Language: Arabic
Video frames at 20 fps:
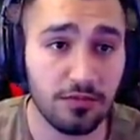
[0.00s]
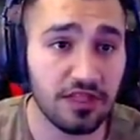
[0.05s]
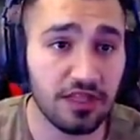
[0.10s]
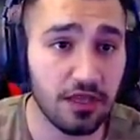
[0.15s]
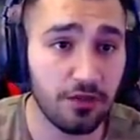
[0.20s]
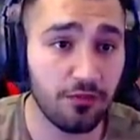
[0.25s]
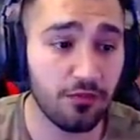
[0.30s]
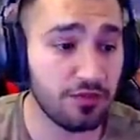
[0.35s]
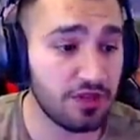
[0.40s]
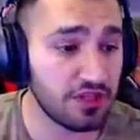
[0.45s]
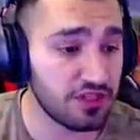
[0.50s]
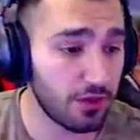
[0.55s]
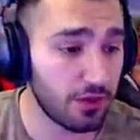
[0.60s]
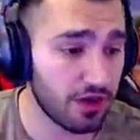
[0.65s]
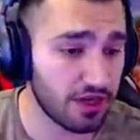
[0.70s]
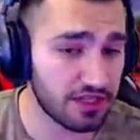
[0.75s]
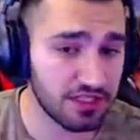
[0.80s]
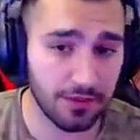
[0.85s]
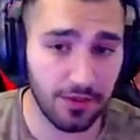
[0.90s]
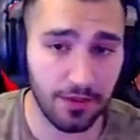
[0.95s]
نتجه
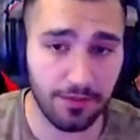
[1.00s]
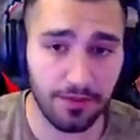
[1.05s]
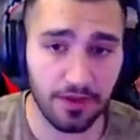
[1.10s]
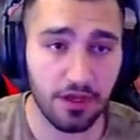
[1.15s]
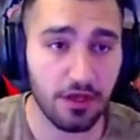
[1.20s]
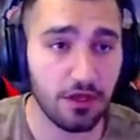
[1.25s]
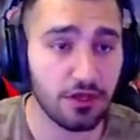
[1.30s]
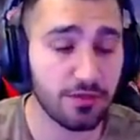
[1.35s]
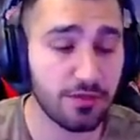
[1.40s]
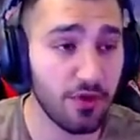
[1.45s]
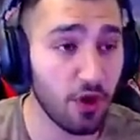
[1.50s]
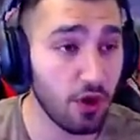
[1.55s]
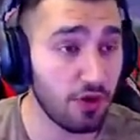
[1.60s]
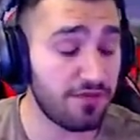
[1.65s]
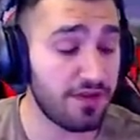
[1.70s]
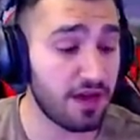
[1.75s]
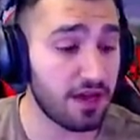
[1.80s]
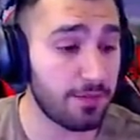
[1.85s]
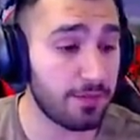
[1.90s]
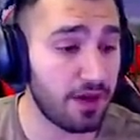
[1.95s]
ورا الشباب جبنا له
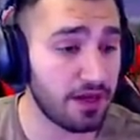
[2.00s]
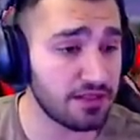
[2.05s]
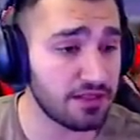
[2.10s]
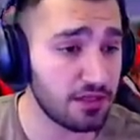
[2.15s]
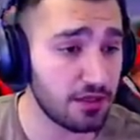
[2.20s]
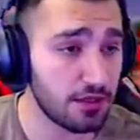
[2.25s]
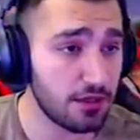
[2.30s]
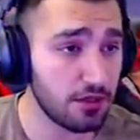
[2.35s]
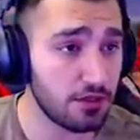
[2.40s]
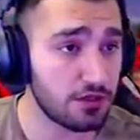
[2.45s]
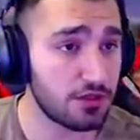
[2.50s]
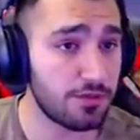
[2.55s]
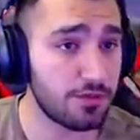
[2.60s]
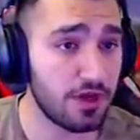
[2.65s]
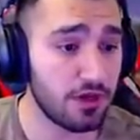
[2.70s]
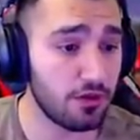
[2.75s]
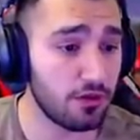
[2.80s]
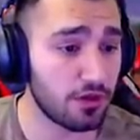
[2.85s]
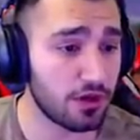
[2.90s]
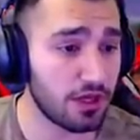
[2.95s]
فاير باث جبنا
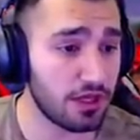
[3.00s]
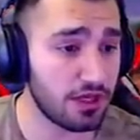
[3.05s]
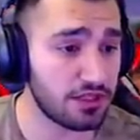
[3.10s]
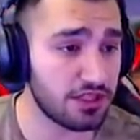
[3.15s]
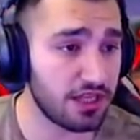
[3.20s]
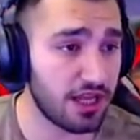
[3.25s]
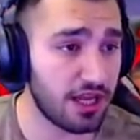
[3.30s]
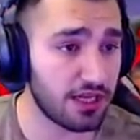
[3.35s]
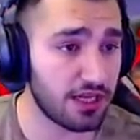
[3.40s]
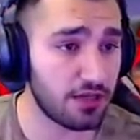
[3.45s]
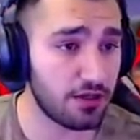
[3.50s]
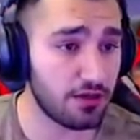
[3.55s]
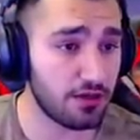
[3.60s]
له كل شيء يعني